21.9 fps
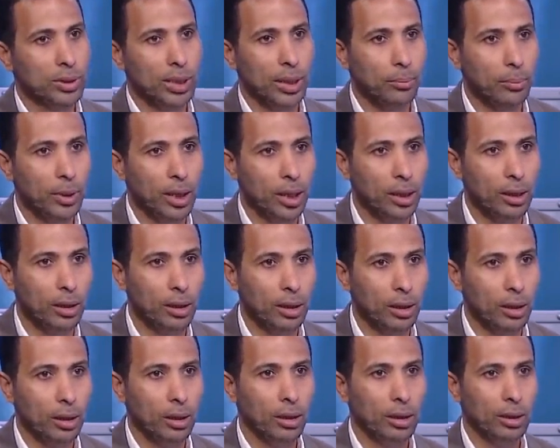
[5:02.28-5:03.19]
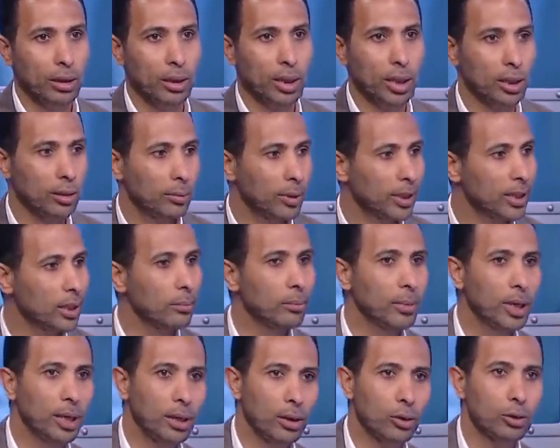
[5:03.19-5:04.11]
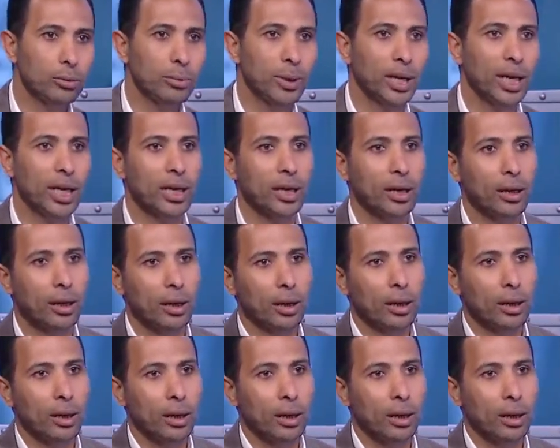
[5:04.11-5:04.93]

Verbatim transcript: بتاع امبارح يعني بدل ما خد بالك اقول لك الحاجه